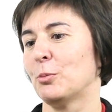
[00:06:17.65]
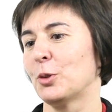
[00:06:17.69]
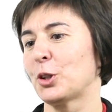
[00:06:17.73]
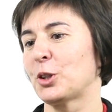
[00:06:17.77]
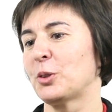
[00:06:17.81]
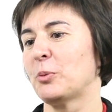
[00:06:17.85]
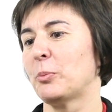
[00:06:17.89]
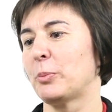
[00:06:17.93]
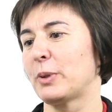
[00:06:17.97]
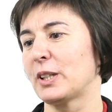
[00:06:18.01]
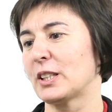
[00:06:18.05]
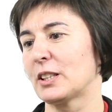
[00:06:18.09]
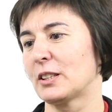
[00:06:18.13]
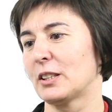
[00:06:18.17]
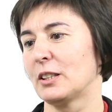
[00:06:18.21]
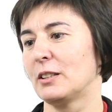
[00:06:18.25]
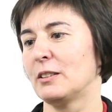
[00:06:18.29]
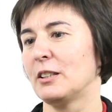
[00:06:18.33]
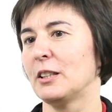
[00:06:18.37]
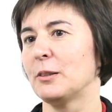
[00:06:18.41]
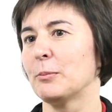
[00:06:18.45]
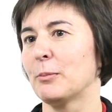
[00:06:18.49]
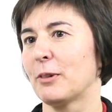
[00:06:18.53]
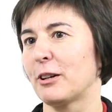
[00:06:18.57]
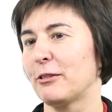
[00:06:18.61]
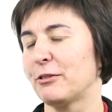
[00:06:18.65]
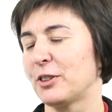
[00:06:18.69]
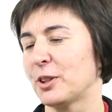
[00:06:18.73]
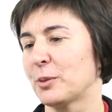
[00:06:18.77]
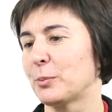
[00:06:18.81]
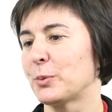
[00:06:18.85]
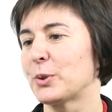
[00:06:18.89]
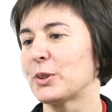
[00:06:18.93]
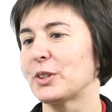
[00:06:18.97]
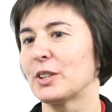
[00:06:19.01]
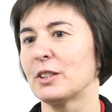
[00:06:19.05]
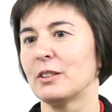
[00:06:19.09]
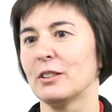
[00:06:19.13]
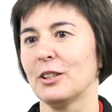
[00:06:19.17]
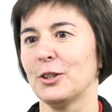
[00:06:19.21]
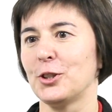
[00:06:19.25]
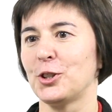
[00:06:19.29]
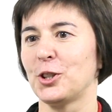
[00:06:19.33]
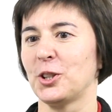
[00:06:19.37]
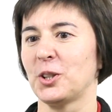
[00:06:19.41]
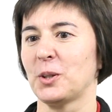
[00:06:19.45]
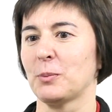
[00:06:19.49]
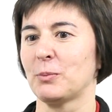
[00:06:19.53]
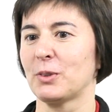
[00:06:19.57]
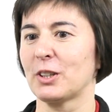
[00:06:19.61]
можно присоединить морфему со
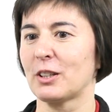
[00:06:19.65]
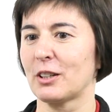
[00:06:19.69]
значением